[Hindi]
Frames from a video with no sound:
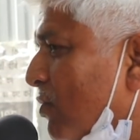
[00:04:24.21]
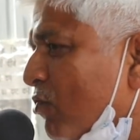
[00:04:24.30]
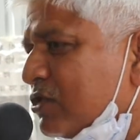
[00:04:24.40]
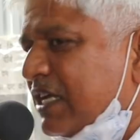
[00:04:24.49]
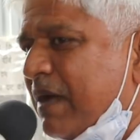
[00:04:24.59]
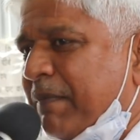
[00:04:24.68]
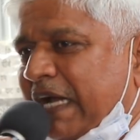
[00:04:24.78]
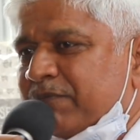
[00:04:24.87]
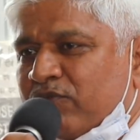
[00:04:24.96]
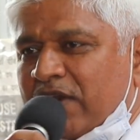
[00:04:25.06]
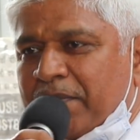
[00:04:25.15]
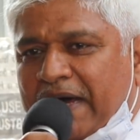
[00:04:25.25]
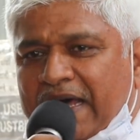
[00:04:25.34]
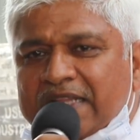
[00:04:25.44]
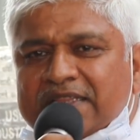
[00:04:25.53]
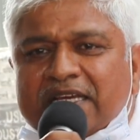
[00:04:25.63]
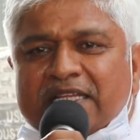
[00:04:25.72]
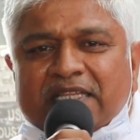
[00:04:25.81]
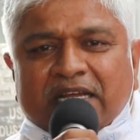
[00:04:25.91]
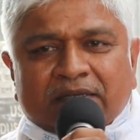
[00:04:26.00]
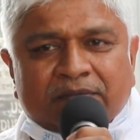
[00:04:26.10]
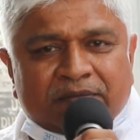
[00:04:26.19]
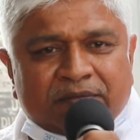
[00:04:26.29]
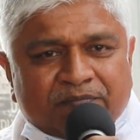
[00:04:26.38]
और उसके बाद पूरे भारत के अंदर